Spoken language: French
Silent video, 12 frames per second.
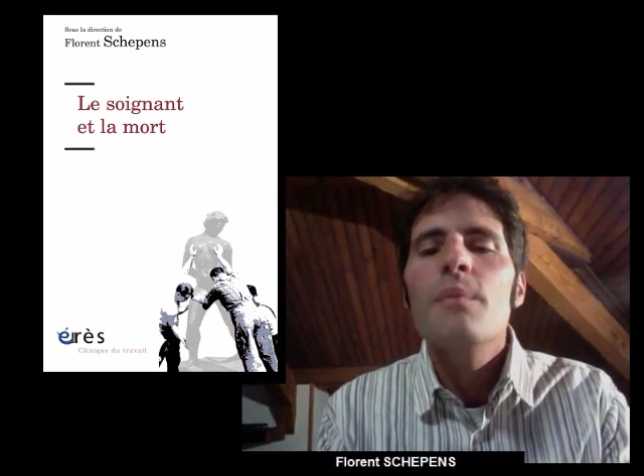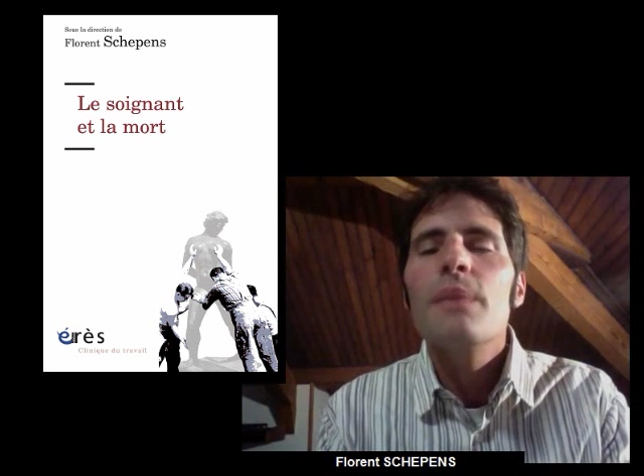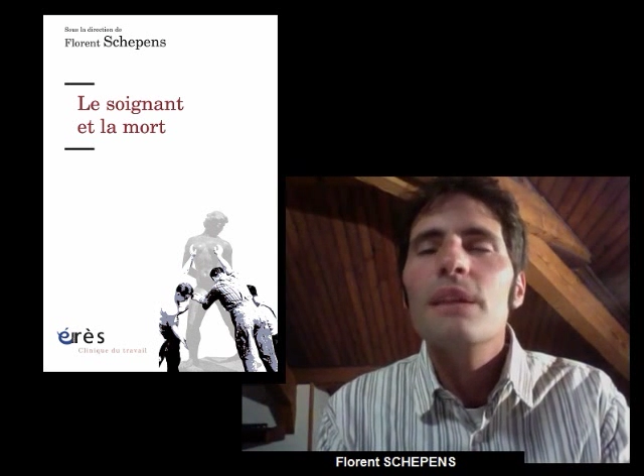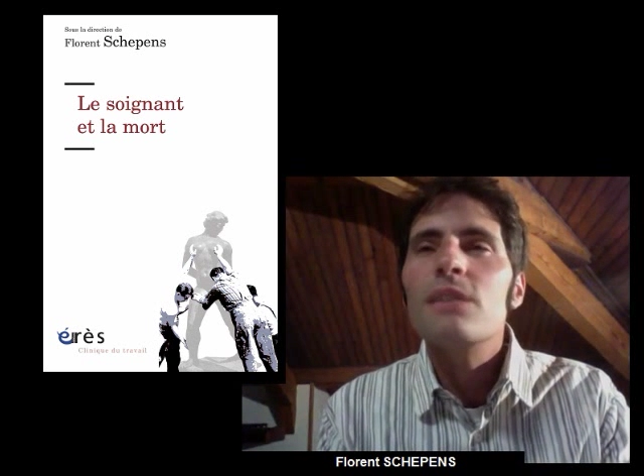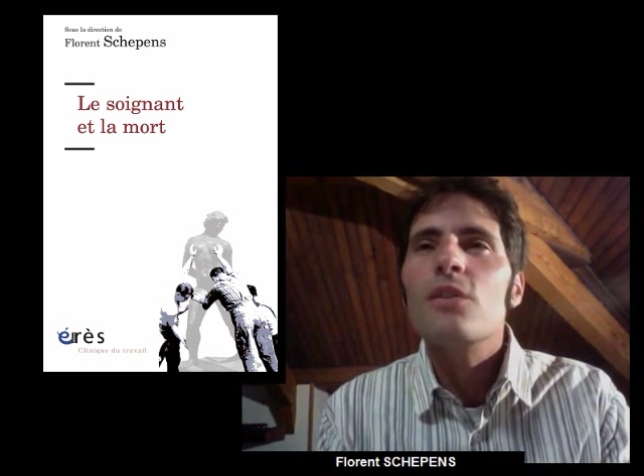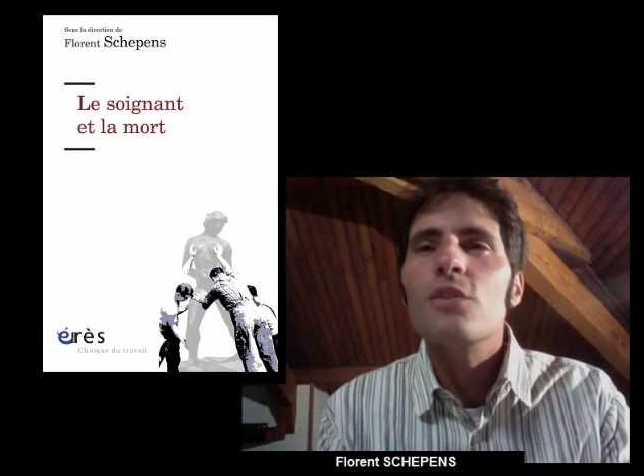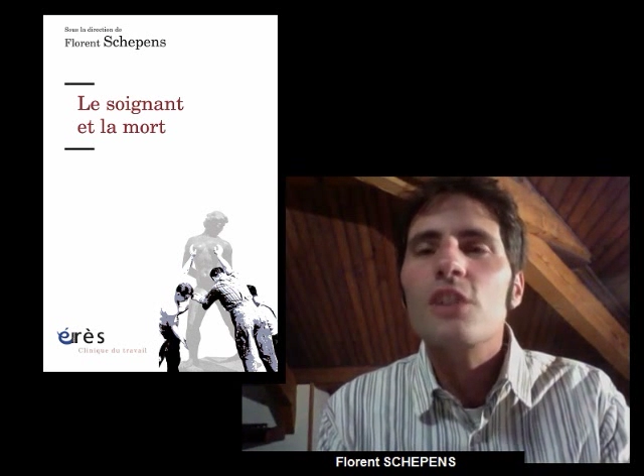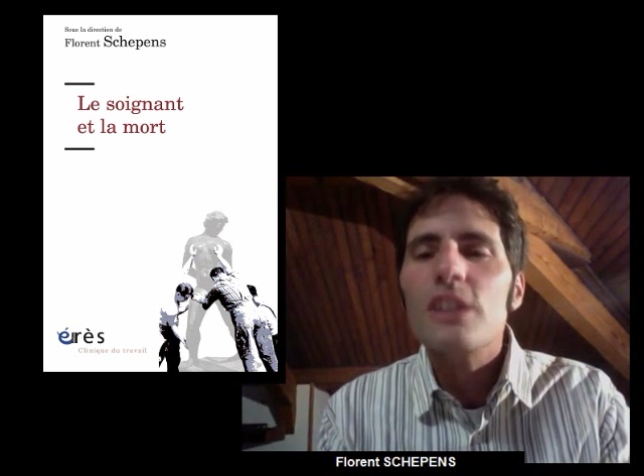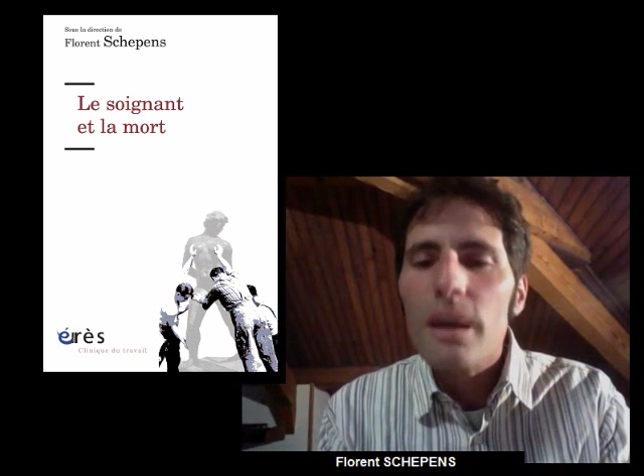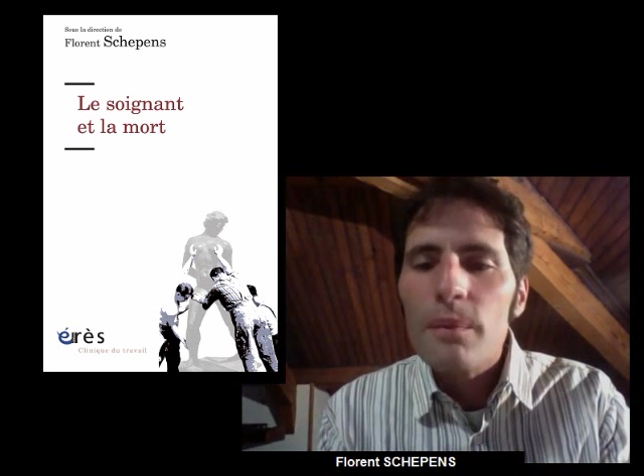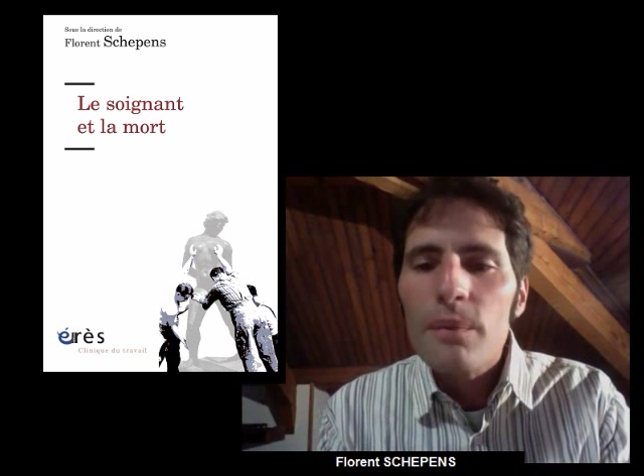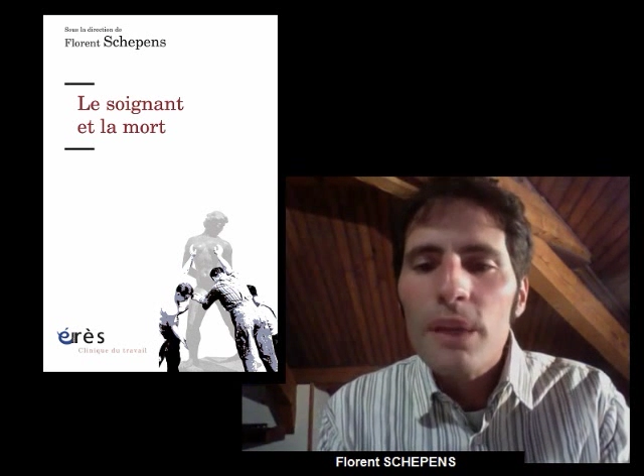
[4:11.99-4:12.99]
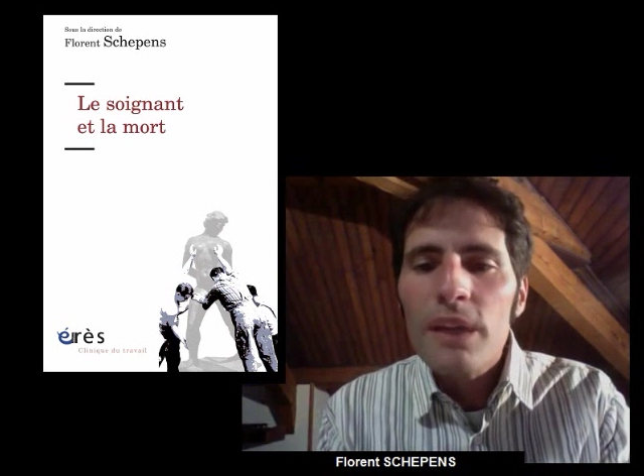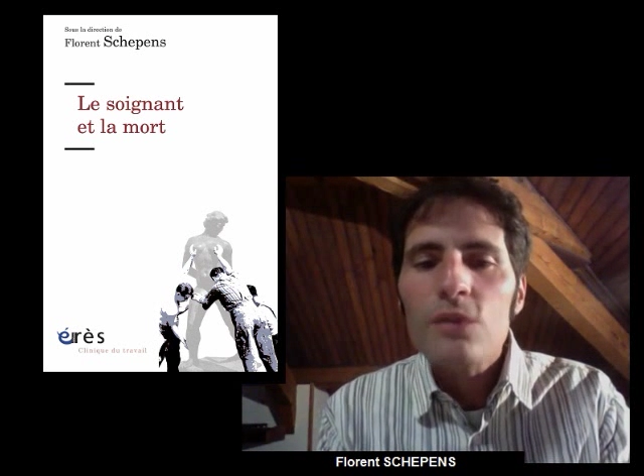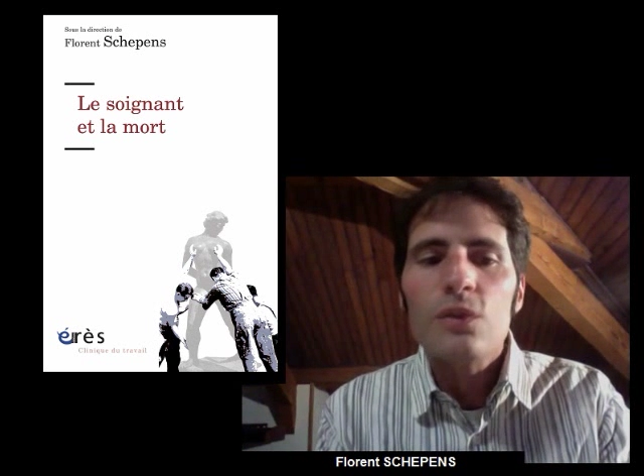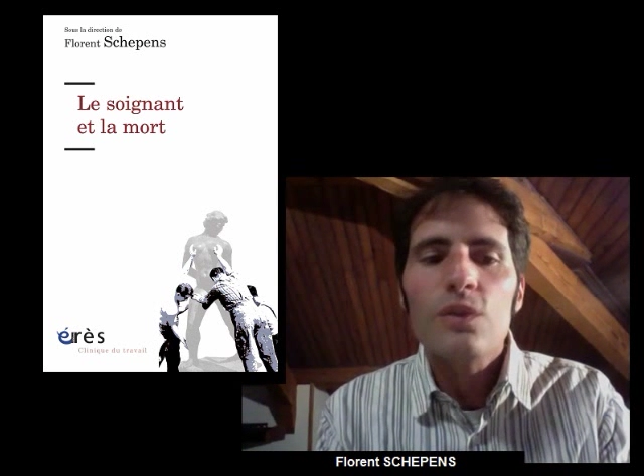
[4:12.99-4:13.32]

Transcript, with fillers: mais sans jamais se